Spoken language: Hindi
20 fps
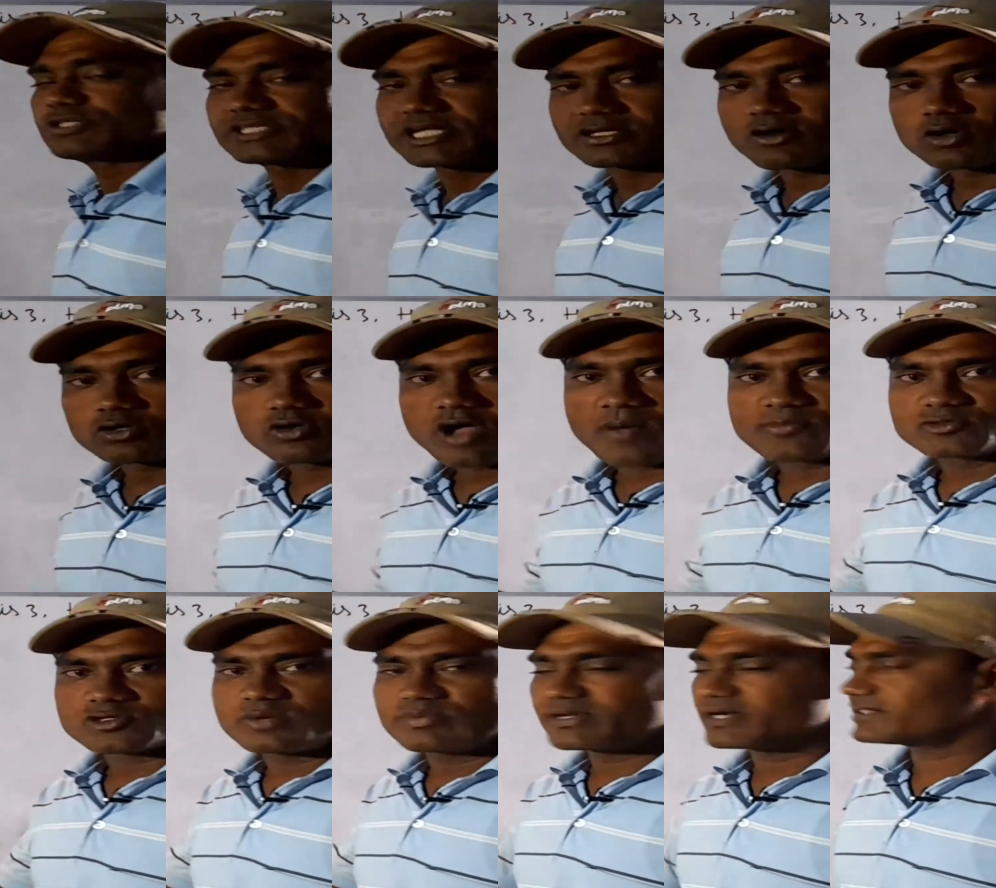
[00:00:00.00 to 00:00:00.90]
उसके डाउट को हम
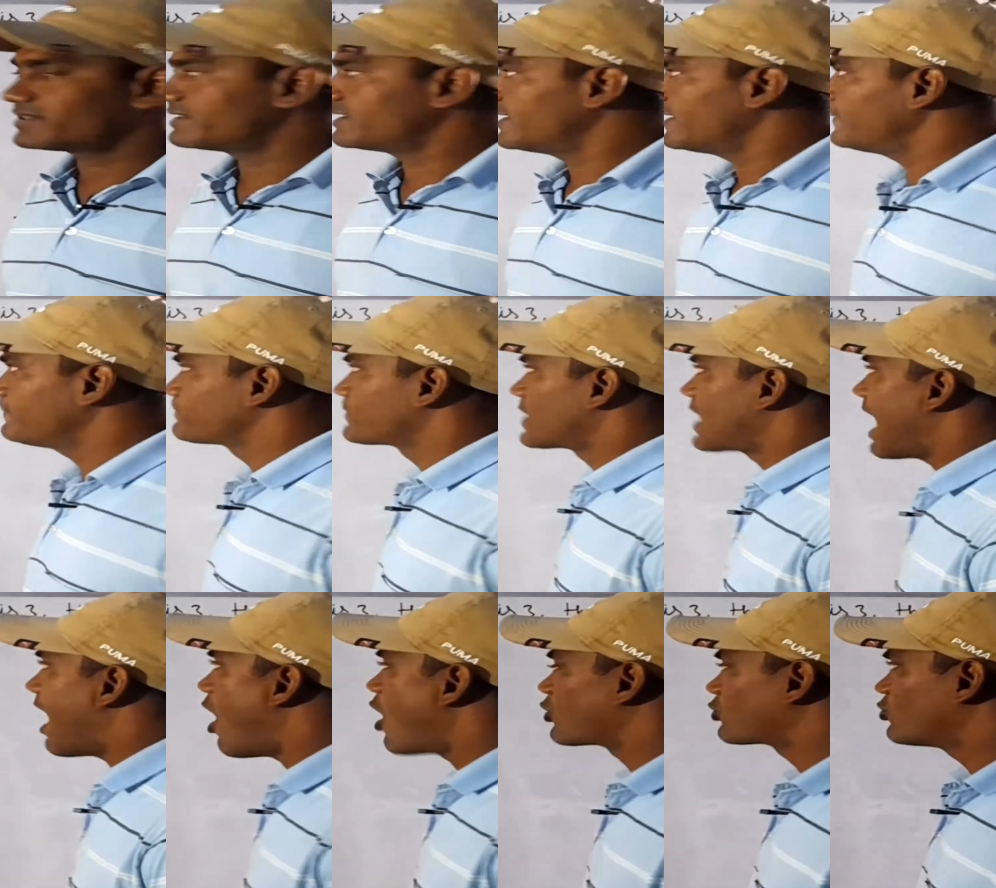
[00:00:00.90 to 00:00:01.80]
सॉल्व करते हैं
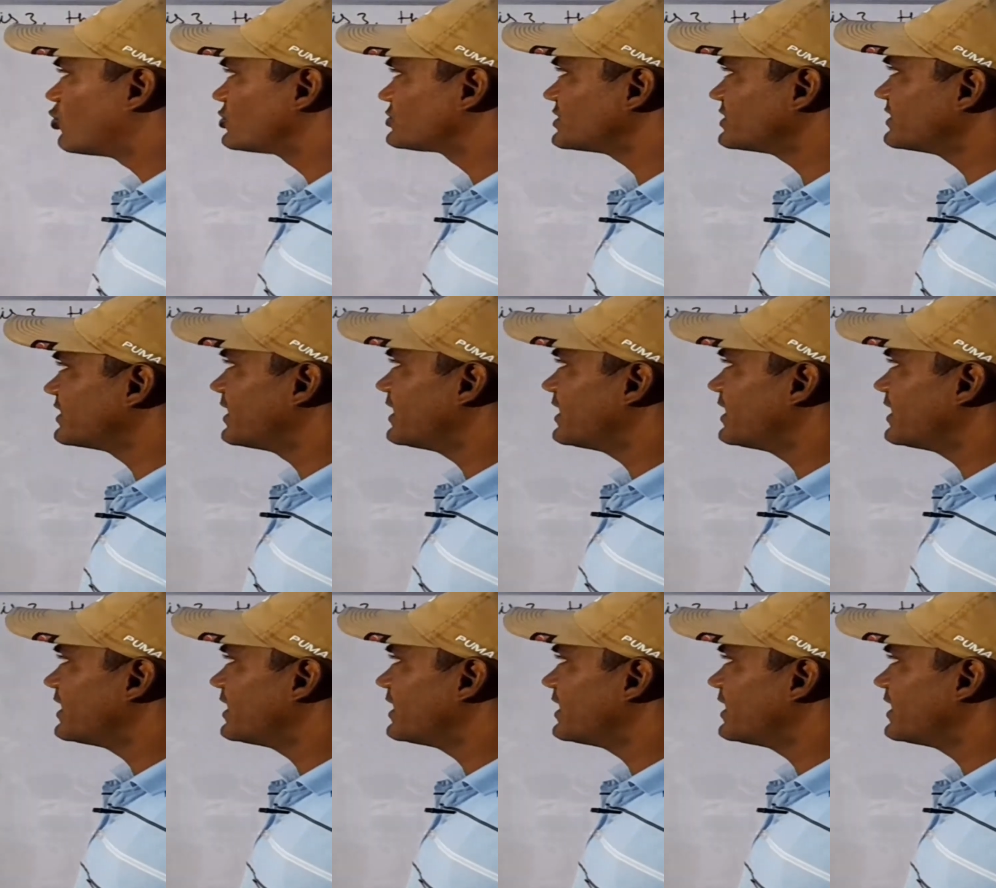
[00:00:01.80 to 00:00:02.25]
और क्वेश्चन